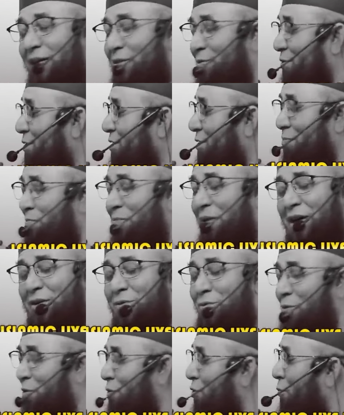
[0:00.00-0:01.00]
মানুষ
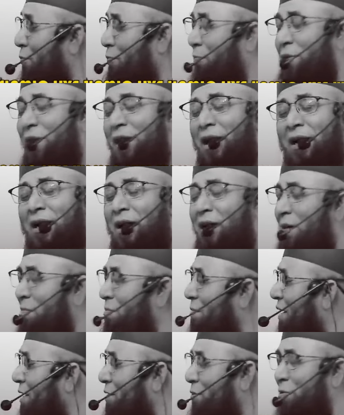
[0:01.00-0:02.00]
মানুষ রূপরেখায়
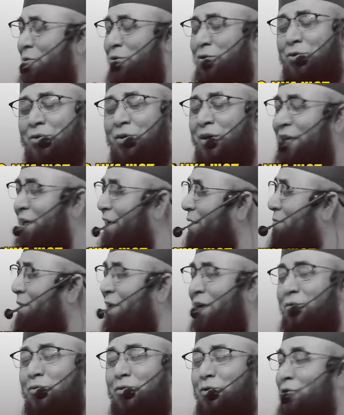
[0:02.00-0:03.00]
মানুষ হলি
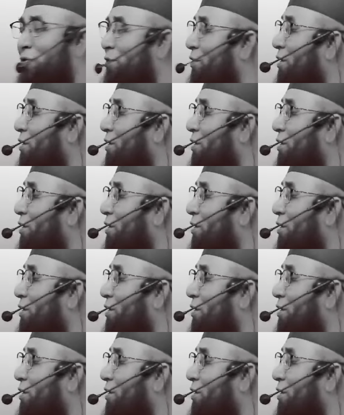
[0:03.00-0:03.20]
মানুষ